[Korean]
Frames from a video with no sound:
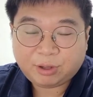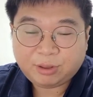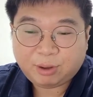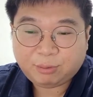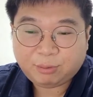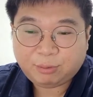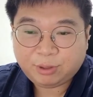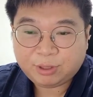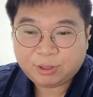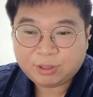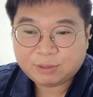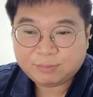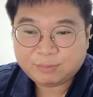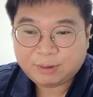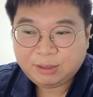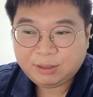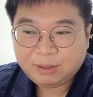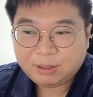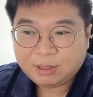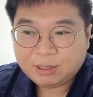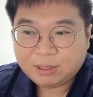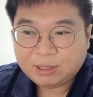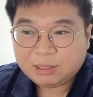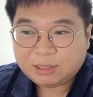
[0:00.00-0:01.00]
한다고는
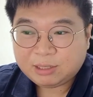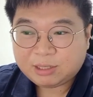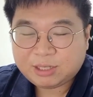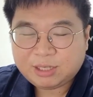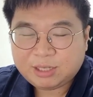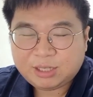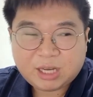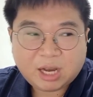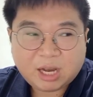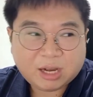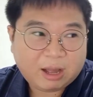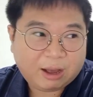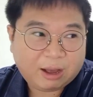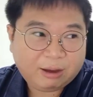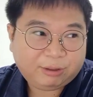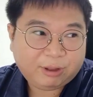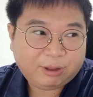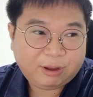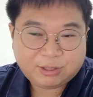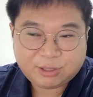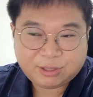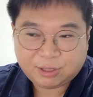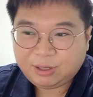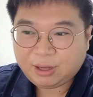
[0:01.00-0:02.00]
했지만 진짜
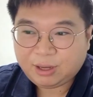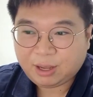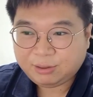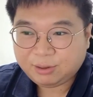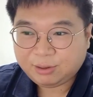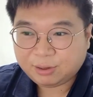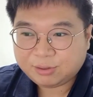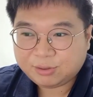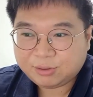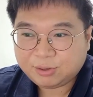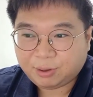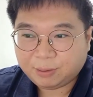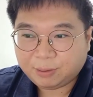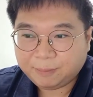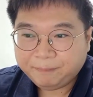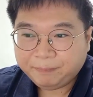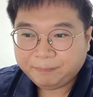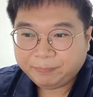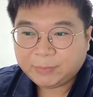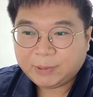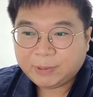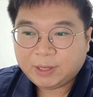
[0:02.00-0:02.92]
강상죄는 아니었죠.